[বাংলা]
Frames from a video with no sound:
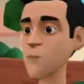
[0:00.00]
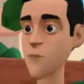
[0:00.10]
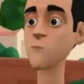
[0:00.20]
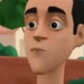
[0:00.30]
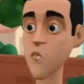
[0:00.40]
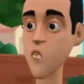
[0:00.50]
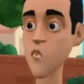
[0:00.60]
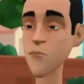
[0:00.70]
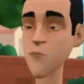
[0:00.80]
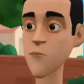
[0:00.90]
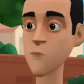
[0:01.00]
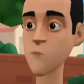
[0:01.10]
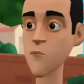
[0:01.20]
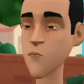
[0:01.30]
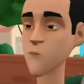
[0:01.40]
কি করলু
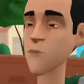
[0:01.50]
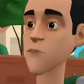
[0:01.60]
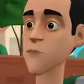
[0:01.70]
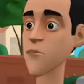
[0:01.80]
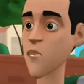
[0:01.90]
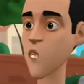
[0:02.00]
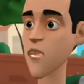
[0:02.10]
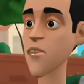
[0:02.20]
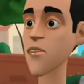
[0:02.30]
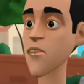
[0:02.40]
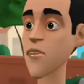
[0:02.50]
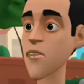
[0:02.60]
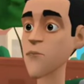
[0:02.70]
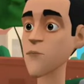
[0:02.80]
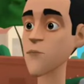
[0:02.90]
পিঙ্কি পিঙ্কি তোর সাথে যাবে
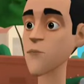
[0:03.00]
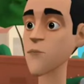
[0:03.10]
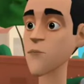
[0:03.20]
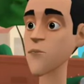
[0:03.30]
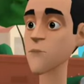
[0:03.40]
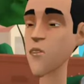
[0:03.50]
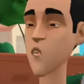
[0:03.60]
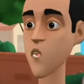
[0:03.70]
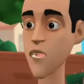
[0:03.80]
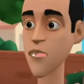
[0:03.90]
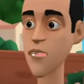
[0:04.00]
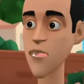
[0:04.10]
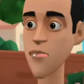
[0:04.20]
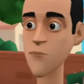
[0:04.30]
ওই না আমার সাথে যাবি রে